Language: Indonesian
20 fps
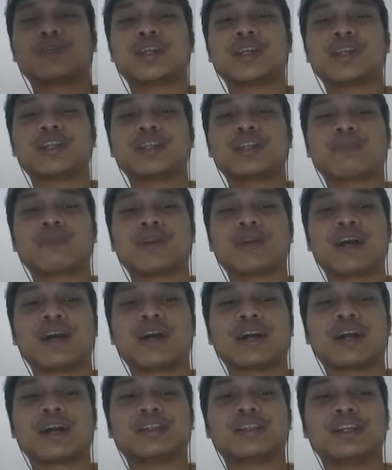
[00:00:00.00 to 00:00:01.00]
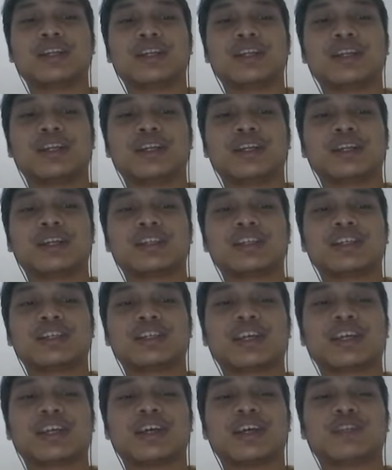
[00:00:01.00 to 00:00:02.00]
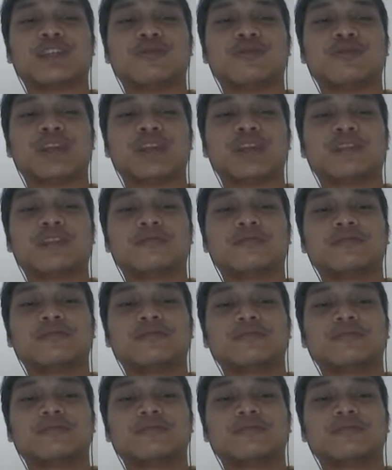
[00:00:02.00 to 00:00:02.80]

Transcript: Sempat tinggi sampai di angka segini nih, secara year to date.